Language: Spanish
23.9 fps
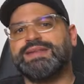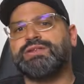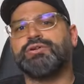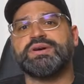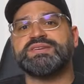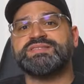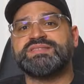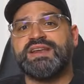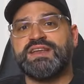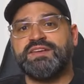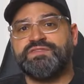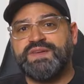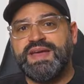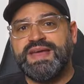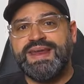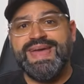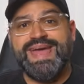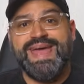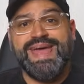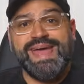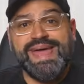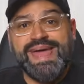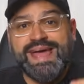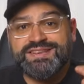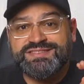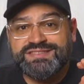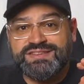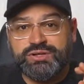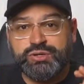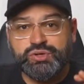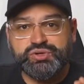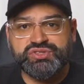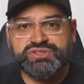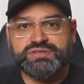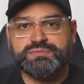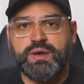en lo que se refiere
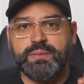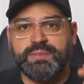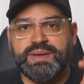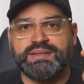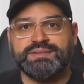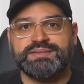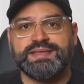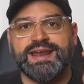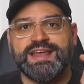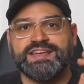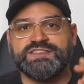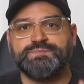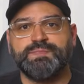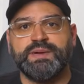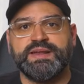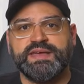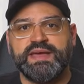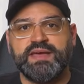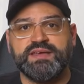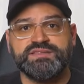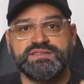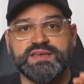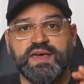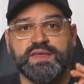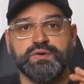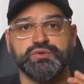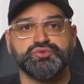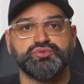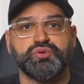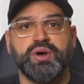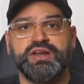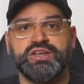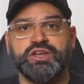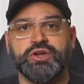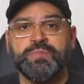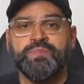exclusivamente a la experiencia de
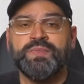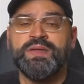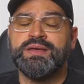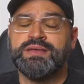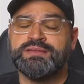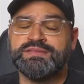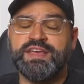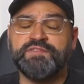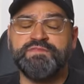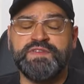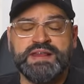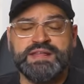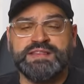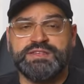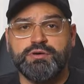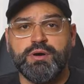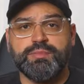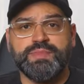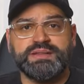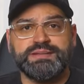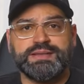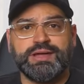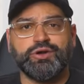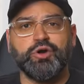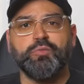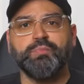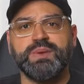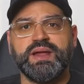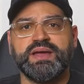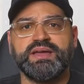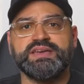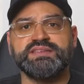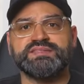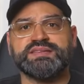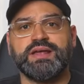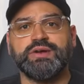usuario, definitivamente
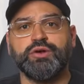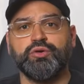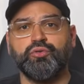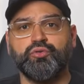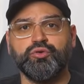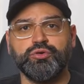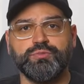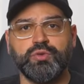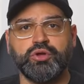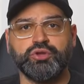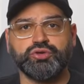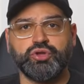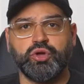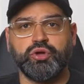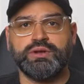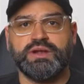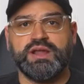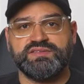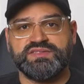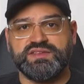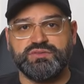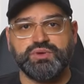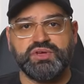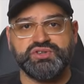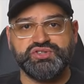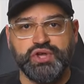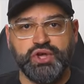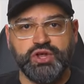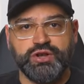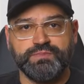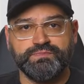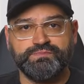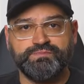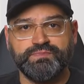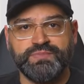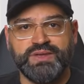complejizan un montón la
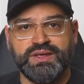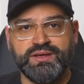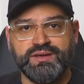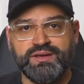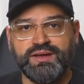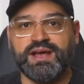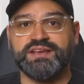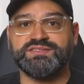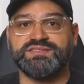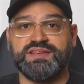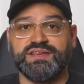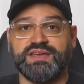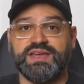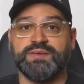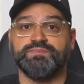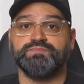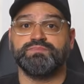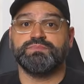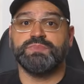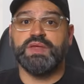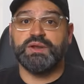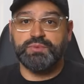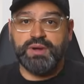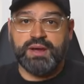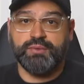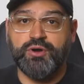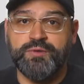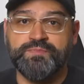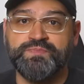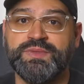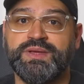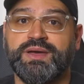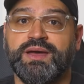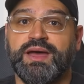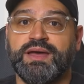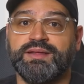situación. Así que, de
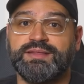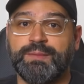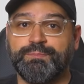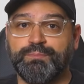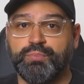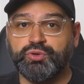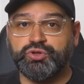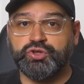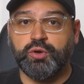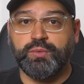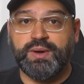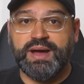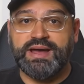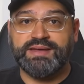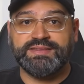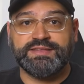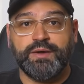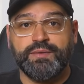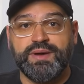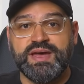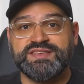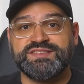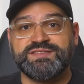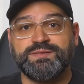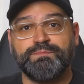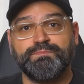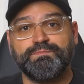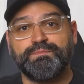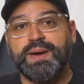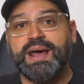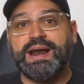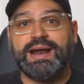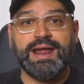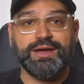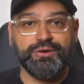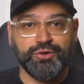nuevo, este punto va esta vez
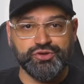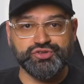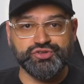para las